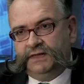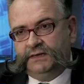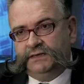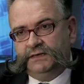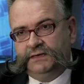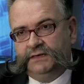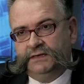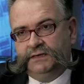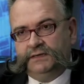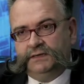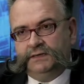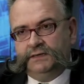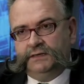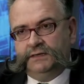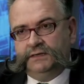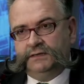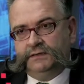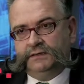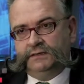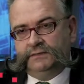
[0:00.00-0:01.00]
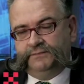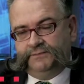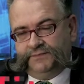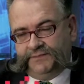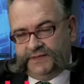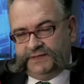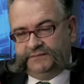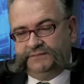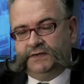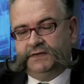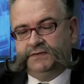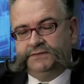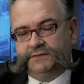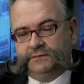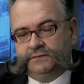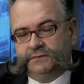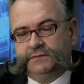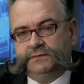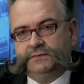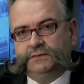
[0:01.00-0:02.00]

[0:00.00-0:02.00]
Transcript: werden, ähm, dass wir also